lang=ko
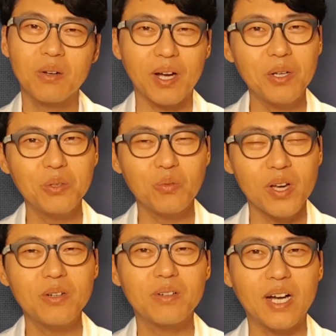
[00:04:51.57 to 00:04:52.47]
과연
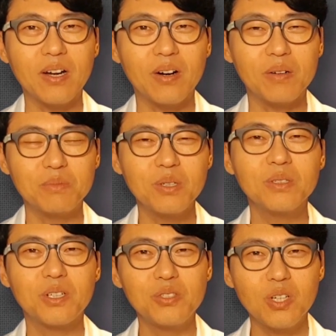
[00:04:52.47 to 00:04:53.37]
왜 그럴까요?
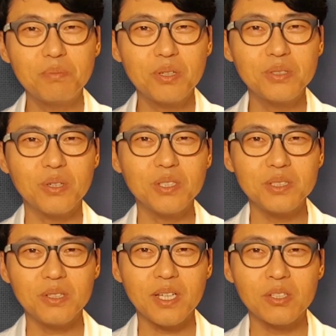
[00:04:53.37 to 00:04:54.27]
물론 근육을 풀어서
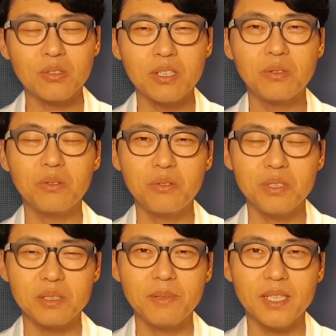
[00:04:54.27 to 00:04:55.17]
신경이 안정되는 것도
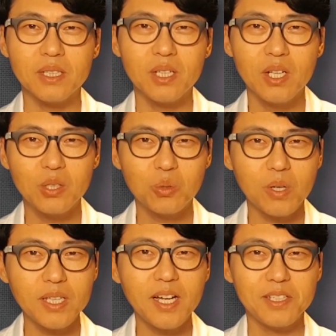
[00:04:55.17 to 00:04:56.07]
있지만
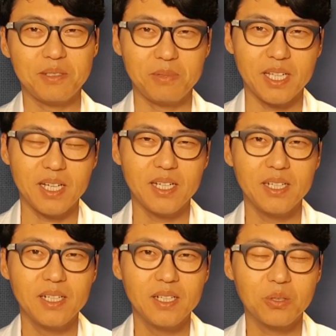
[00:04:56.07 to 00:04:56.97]
또 하나가 있습니다.
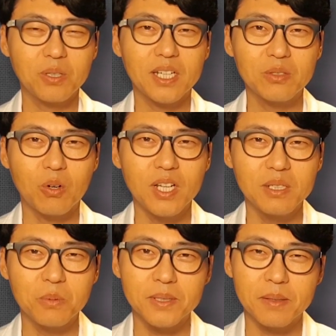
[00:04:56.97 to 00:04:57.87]
또 다른
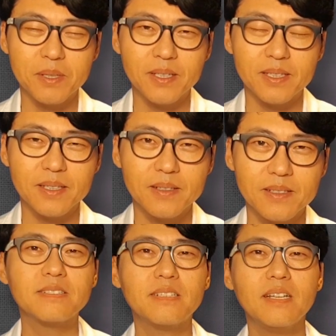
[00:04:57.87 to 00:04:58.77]
원리는 뭐냐면
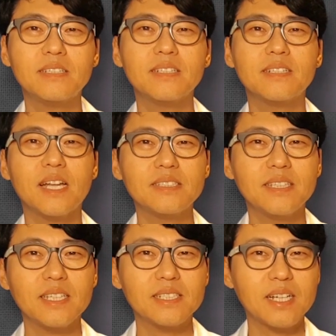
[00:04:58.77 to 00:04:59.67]
스트레칭을
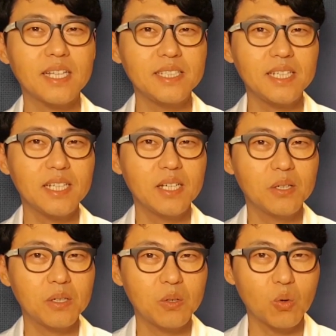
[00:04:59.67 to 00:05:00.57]
하는데 시간이
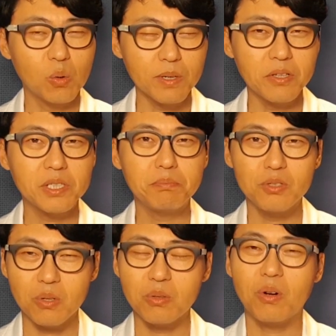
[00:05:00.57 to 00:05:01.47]
5분에서
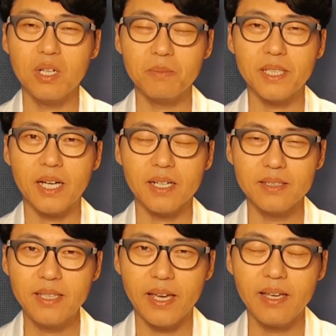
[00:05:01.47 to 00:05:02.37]
10분 정도 걸립니다.
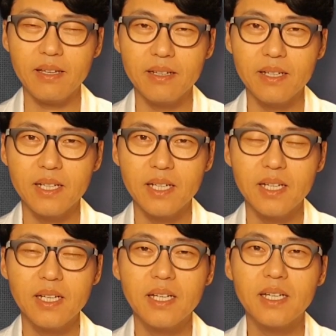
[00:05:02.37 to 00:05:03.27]
근데
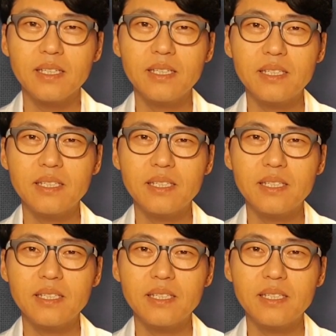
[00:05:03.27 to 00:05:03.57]
이